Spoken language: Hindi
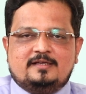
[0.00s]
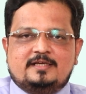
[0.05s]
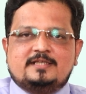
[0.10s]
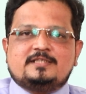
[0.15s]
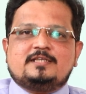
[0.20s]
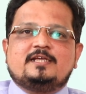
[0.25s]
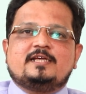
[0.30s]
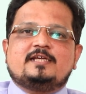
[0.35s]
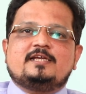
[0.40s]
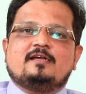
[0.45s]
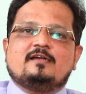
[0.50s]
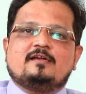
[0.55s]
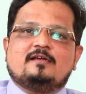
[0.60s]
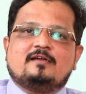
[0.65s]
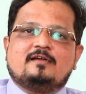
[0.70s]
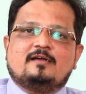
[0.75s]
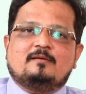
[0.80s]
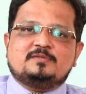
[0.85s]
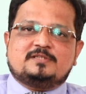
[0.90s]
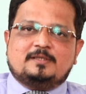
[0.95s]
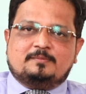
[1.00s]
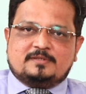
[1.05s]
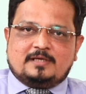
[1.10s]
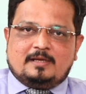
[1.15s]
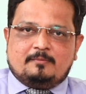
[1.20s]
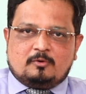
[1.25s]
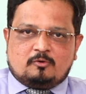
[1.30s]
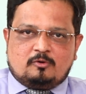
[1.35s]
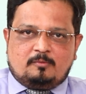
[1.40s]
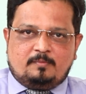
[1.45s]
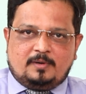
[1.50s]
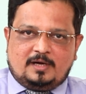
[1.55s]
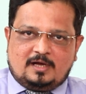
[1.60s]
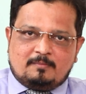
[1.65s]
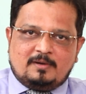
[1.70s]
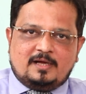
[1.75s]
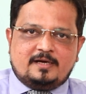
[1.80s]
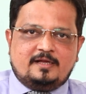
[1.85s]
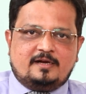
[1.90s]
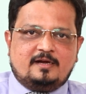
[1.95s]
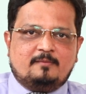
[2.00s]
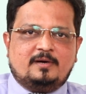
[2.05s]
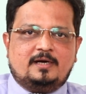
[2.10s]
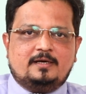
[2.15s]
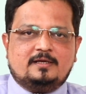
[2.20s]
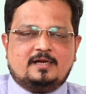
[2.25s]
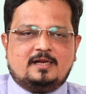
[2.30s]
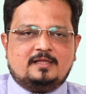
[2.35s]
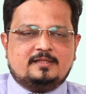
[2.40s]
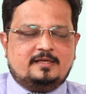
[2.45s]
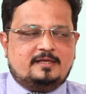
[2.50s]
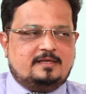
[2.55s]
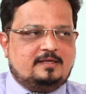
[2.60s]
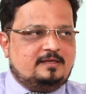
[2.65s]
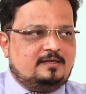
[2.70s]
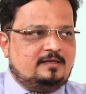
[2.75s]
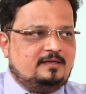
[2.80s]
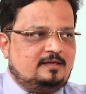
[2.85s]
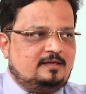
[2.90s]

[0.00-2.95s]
इसलिए हम सब्सक्राइबर को बार बार ये रिमाइंड कराते हैं